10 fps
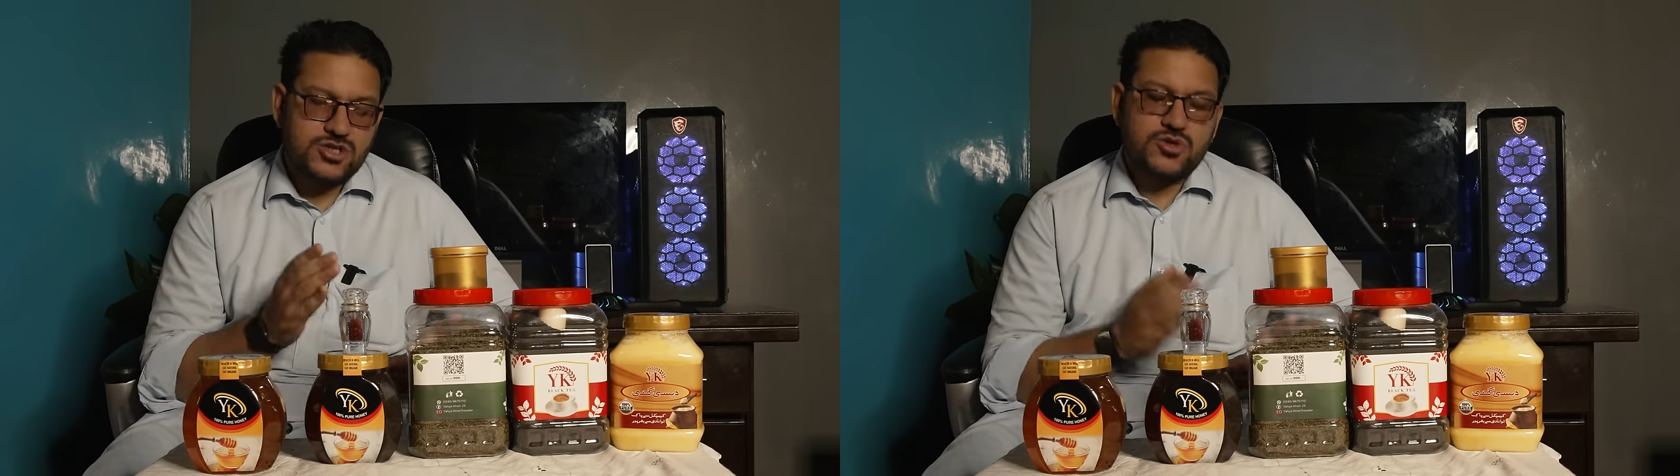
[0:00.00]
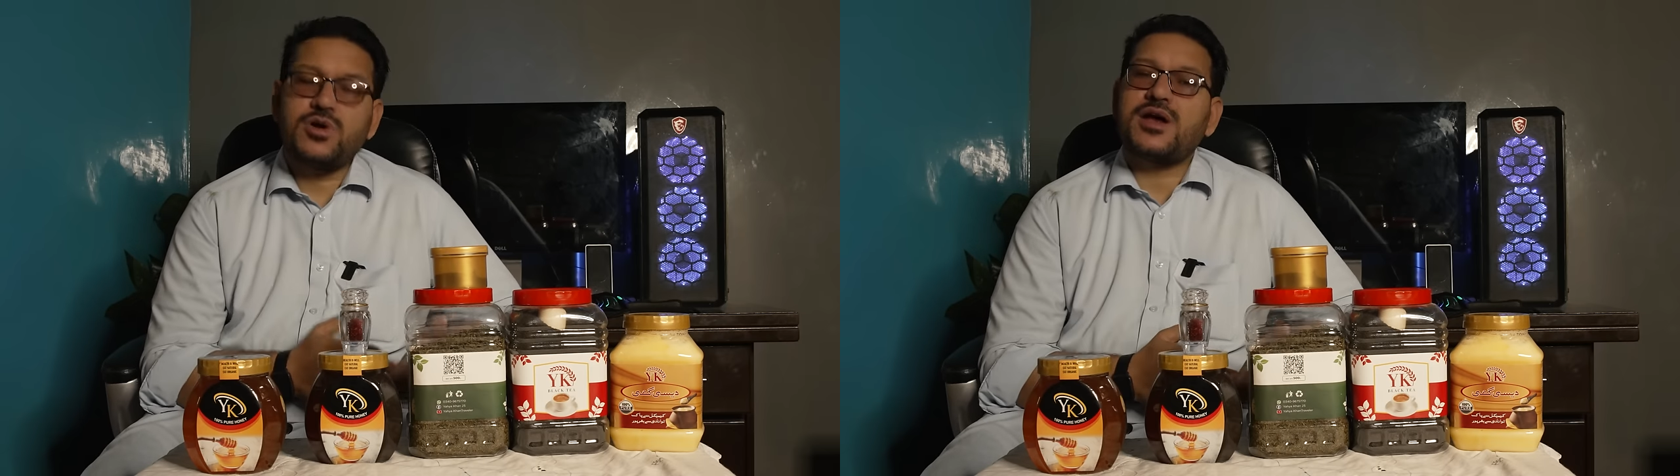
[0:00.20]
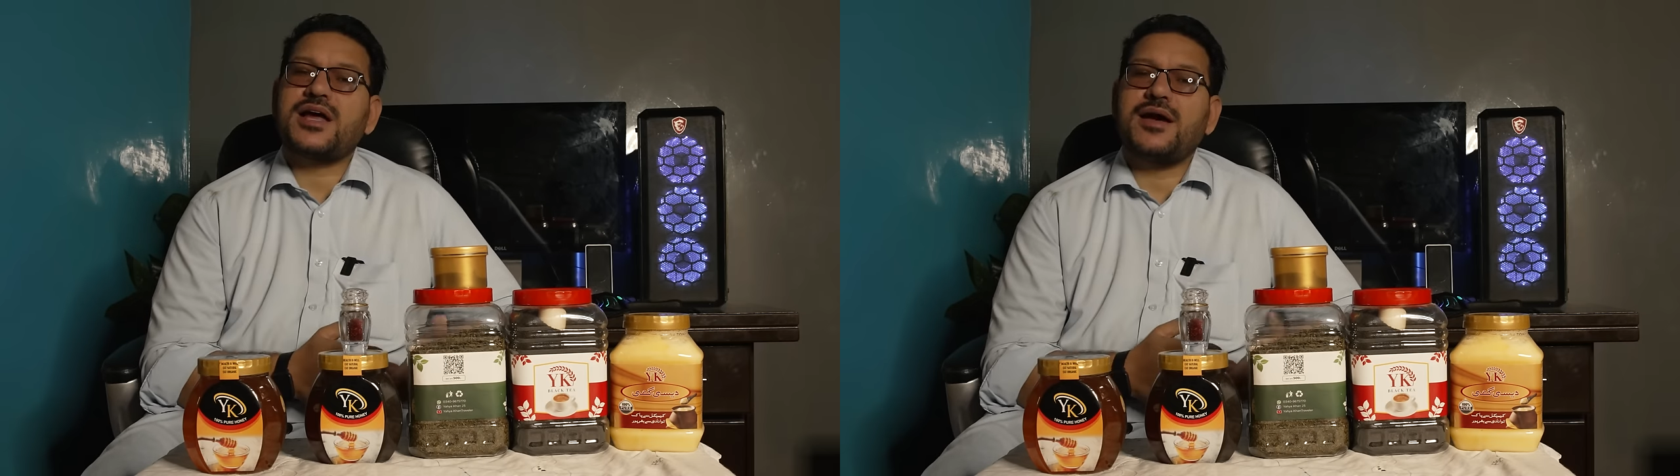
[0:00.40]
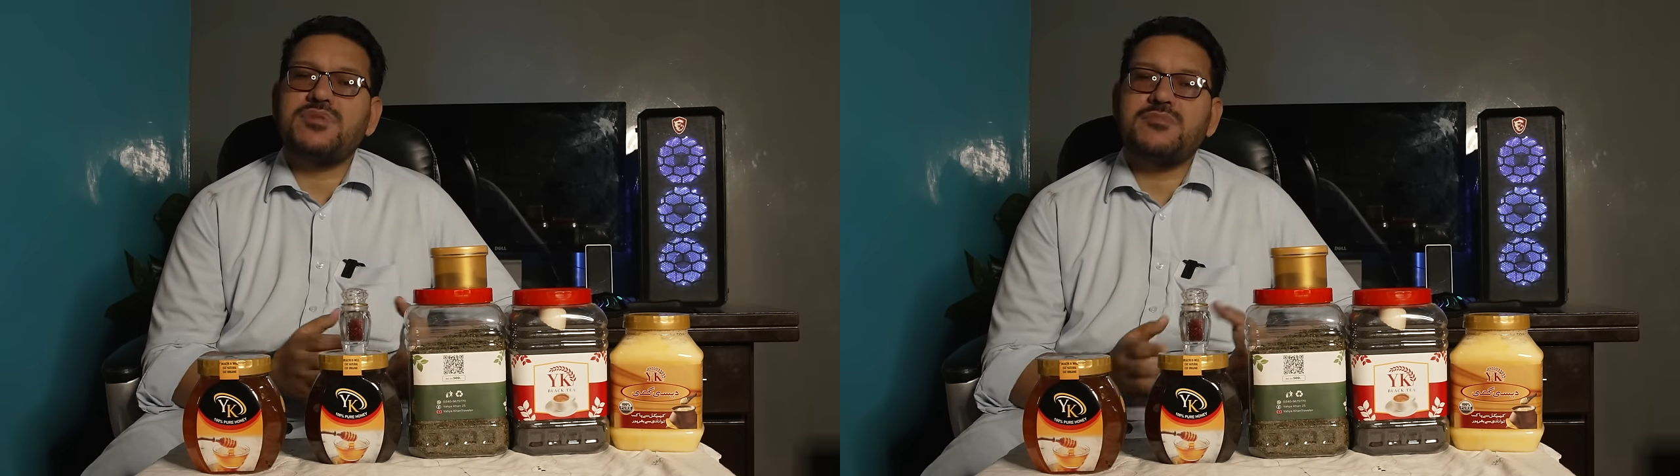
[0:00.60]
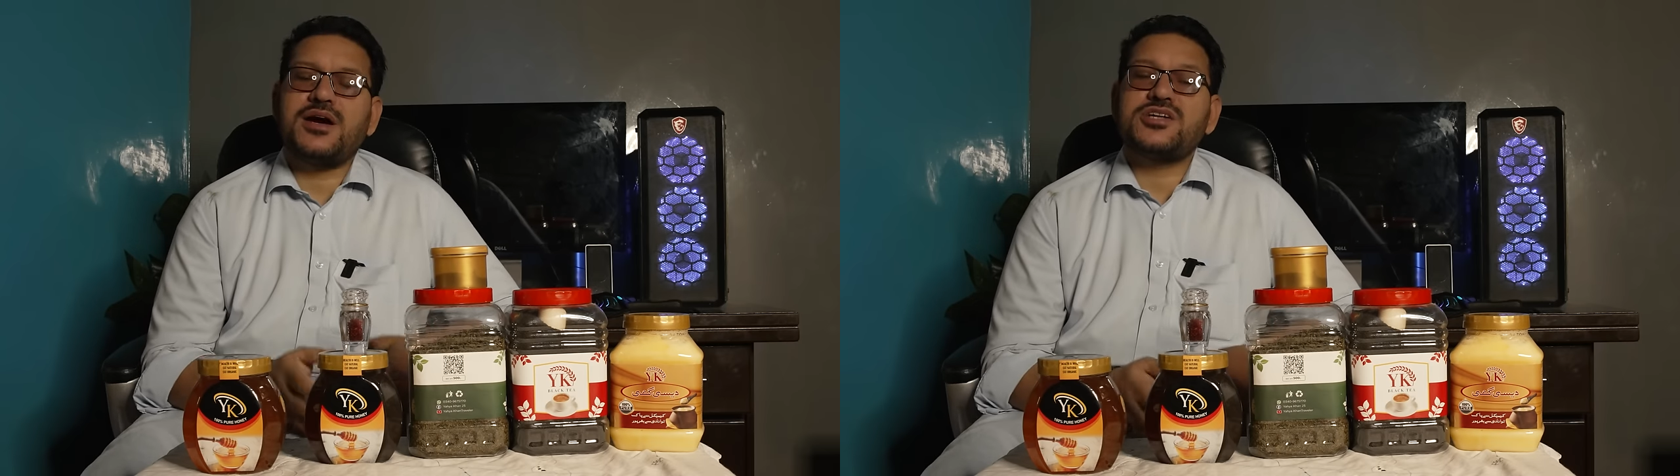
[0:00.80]
शुगर का
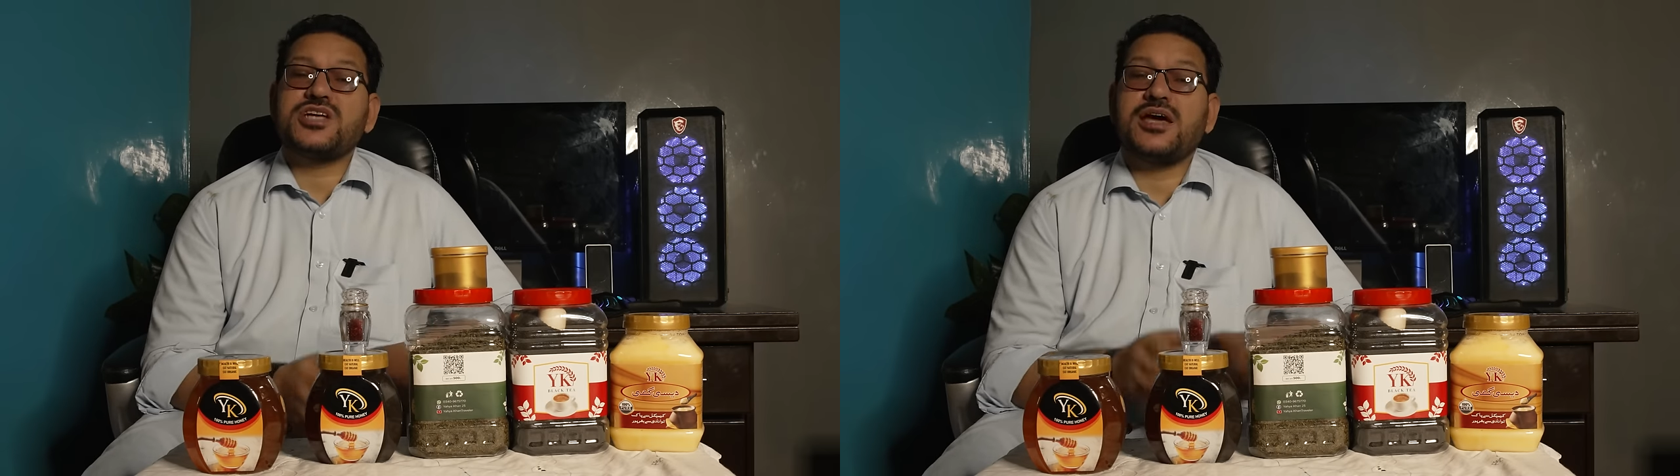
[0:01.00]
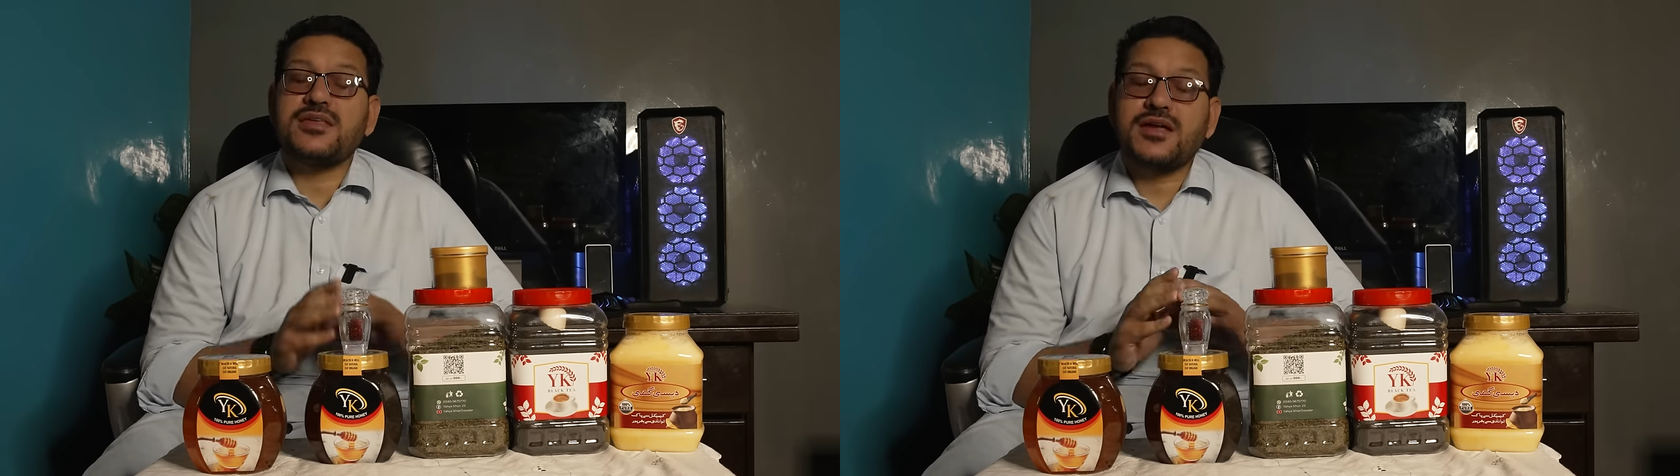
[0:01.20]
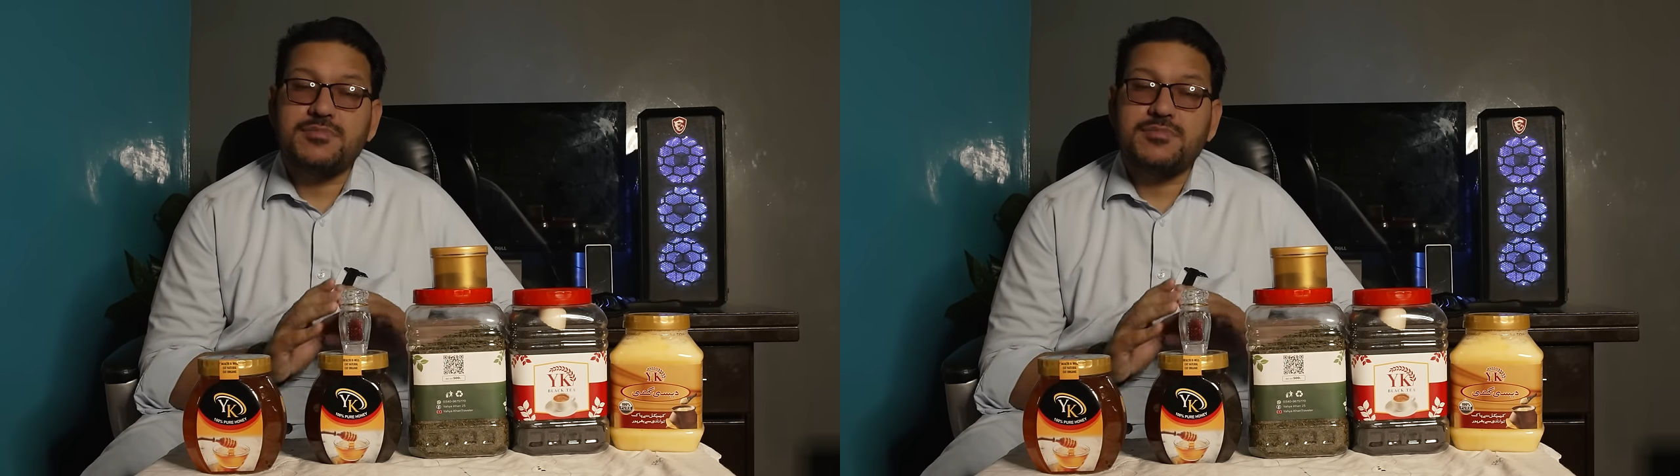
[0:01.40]
बीमार शहद